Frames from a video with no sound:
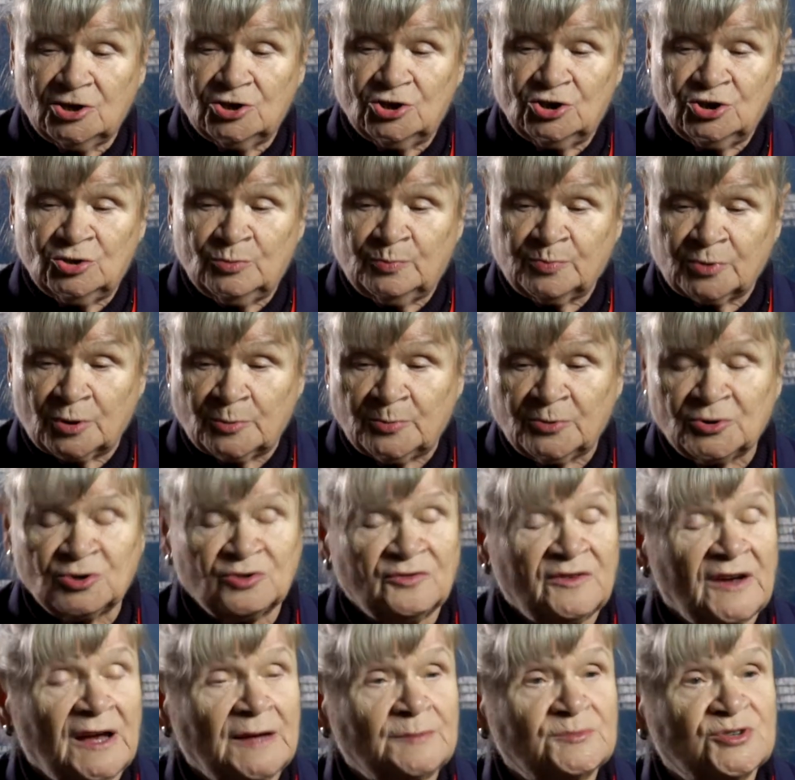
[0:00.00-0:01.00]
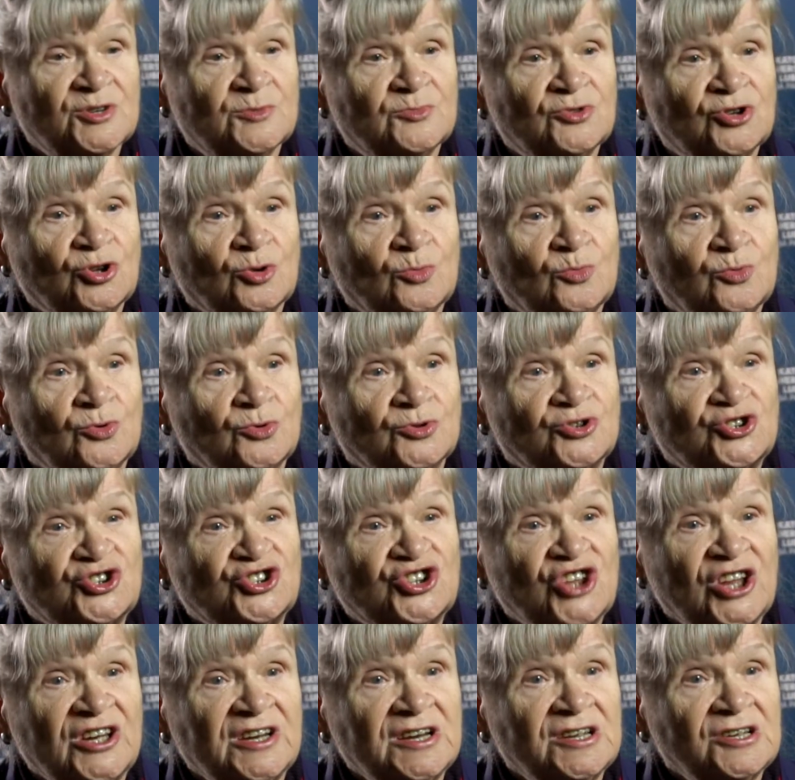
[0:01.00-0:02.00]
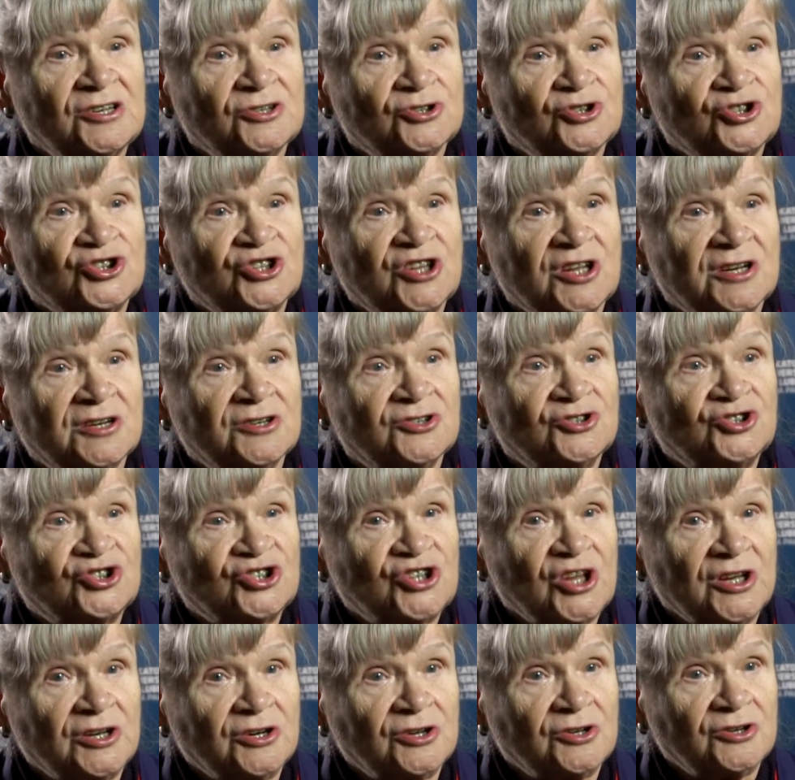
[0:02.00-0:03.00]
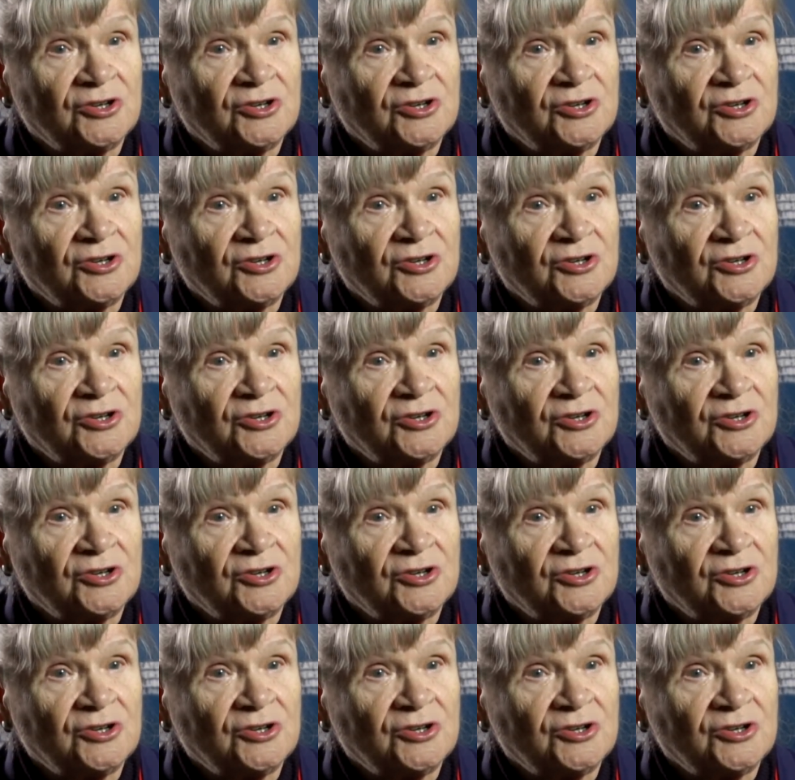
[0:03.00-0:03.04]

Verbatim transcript: Y, proponowałam, żeby to było 4-4-4,